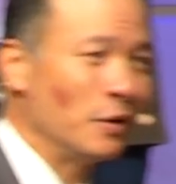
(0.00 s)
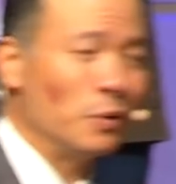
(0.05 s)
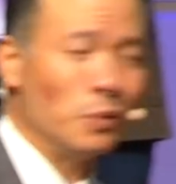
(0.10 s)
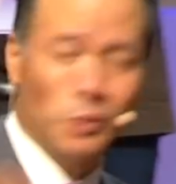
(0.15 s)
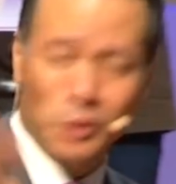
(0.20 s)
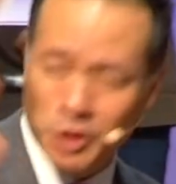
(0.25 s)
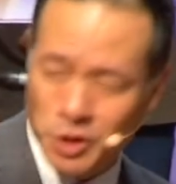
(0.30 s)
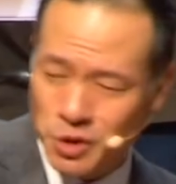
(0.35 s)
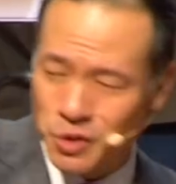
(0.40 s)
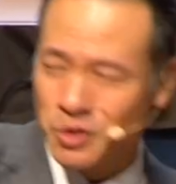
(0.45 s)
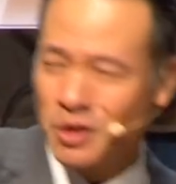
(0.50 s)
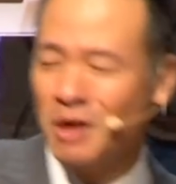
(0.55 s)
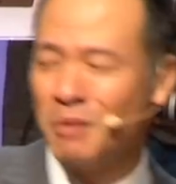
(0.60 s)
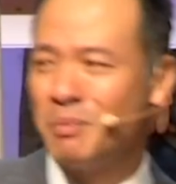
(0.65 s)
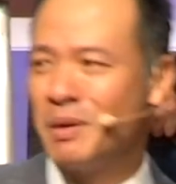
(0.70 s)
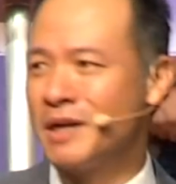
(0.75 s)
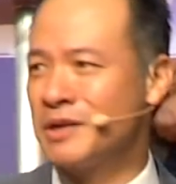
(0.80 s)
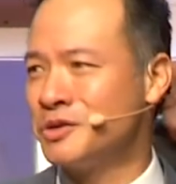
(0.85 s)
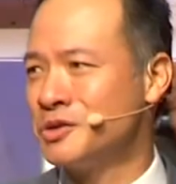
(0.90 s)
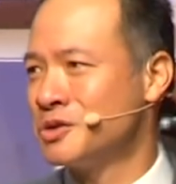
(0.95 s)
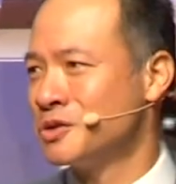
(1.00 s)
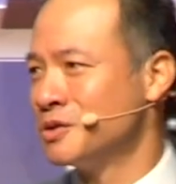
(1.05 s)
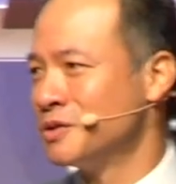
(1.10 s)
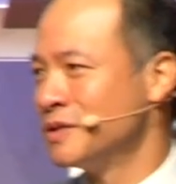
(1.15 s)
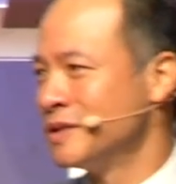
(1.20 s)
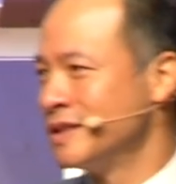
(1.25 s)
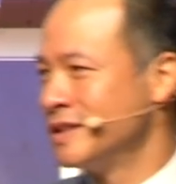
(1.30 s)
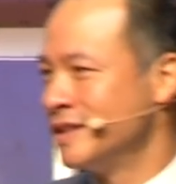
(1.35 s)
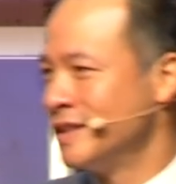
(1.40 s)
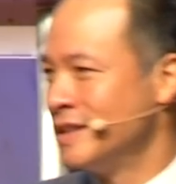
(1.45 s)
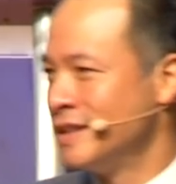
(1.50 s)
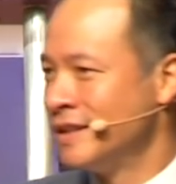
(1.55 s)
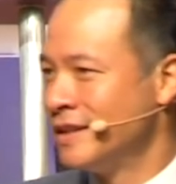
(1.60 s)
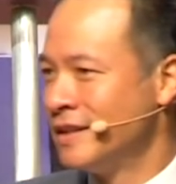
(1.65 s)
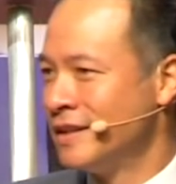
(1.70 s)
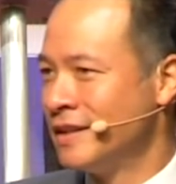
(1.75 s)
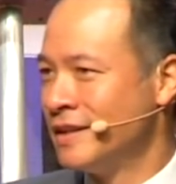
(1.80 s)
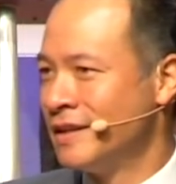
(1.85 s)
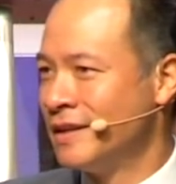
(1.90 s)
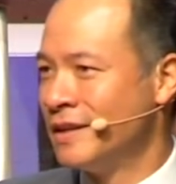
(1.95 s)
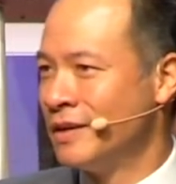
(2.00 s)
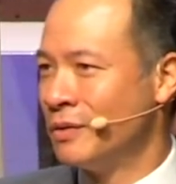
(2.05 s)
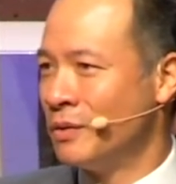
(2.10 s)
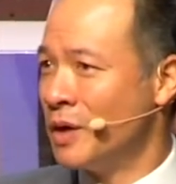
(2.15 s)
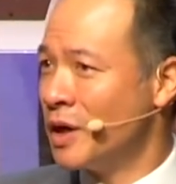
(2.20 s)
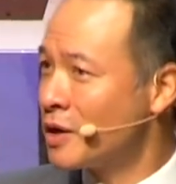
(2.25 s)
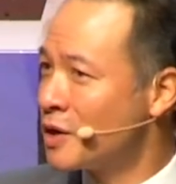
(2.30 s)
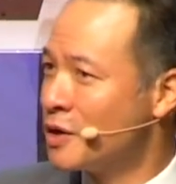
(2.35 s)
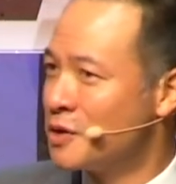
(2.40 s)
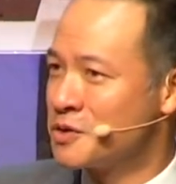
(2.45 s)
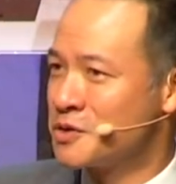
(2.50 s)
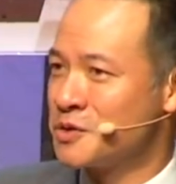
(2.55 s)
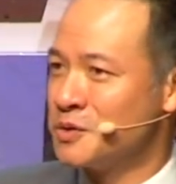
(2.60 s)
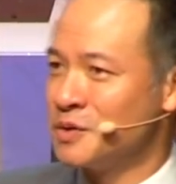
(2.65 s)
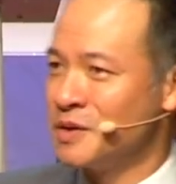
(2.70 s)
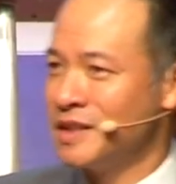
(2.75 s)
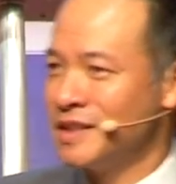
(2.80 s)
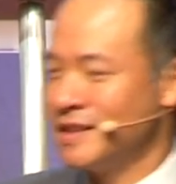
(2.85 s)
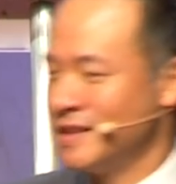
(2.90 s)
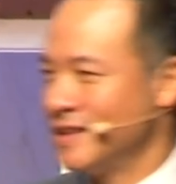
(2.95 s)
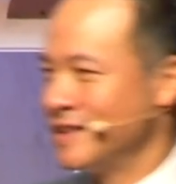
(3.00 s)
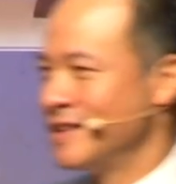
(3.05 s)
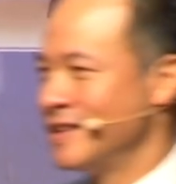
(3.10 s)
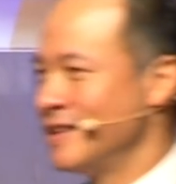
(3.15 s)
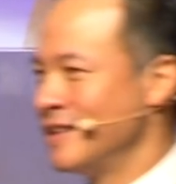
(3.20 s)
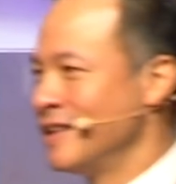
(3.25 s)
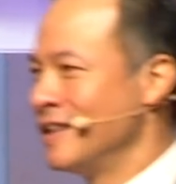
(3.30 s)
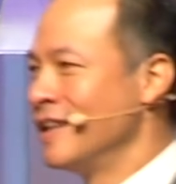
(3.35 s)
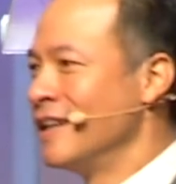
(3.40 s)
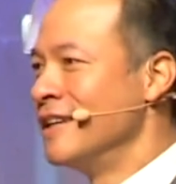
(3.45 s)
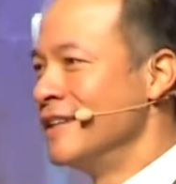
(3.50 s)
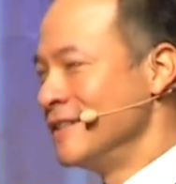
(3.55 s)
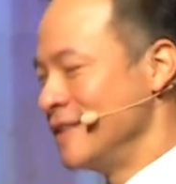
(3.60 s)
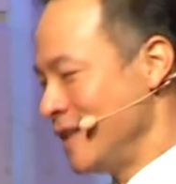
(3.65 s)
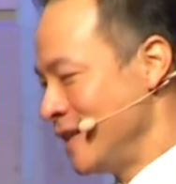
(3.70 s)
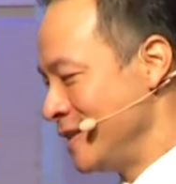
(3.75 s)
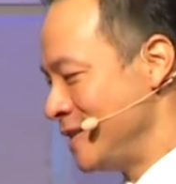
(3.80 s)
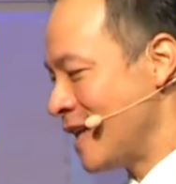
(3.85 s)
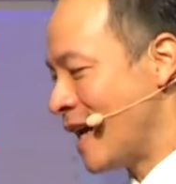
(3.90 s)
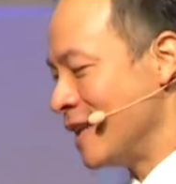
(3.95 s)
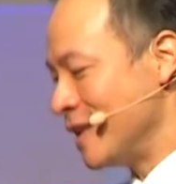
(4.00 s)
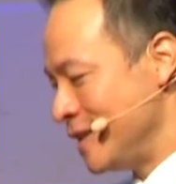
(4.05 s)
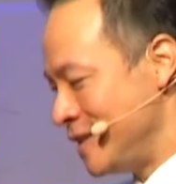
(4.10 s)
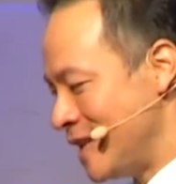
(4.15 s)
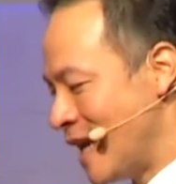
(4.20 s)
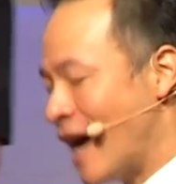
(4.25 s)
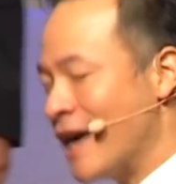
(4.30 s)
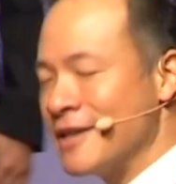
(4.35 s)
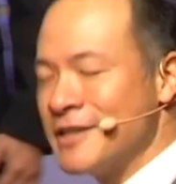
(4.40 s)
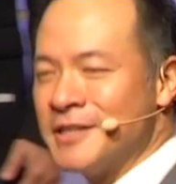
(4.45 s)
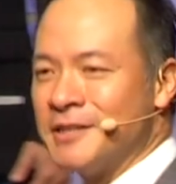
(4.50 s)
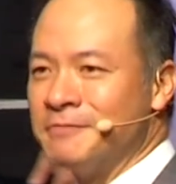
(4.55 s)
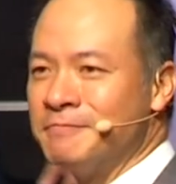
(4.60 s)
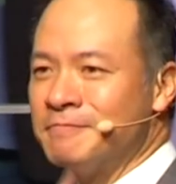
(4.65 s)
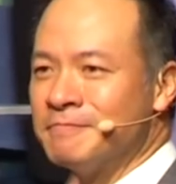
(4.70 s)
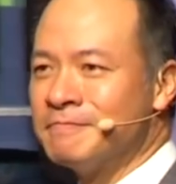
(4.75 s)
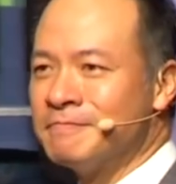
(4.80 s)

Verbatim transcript: 我需要帮助。我要告诉你，这个家的家人